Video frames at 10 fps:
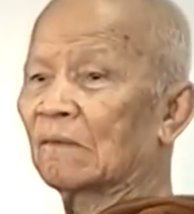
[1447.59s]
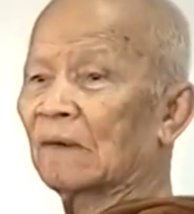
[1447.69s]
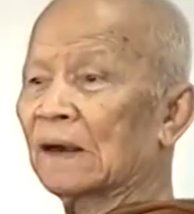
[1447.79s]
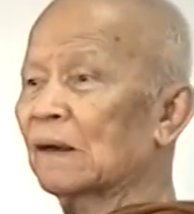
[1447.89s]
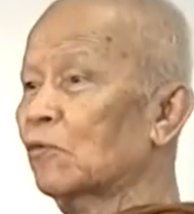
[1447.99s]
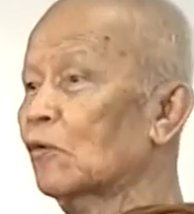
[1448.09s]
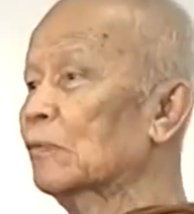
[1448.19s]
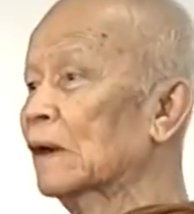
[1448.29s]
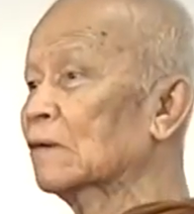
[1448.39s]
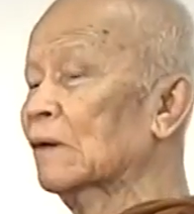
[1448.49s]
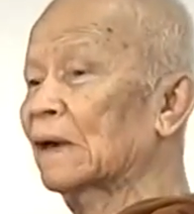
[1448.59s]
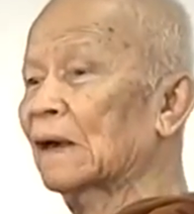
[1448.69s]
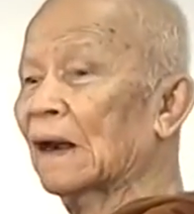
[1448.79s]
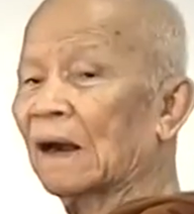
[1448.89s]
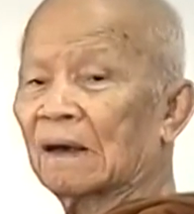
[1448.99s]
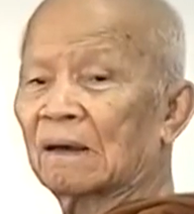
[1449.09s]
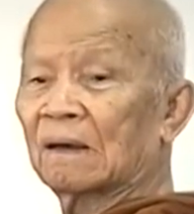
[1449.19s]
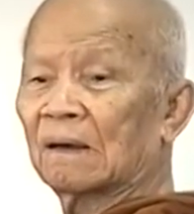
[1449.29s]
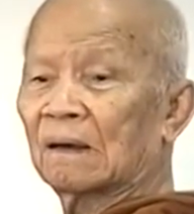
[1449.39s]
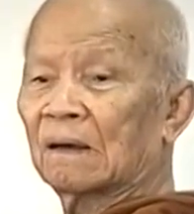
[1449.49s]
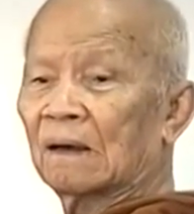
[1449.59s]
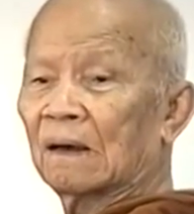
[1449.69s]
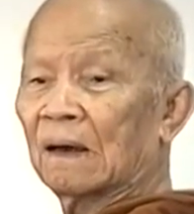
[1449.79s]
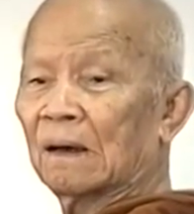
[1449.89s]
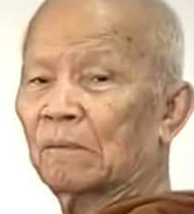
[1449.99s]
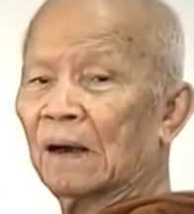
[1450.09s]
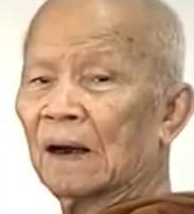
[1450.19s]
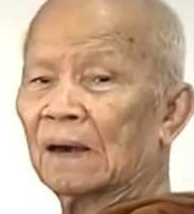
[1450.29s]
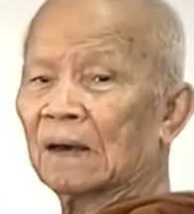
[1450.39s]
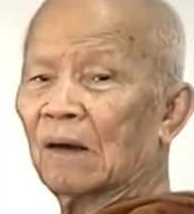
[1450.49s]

วันนี้พูดเพียงเท่านี้แหละพากัน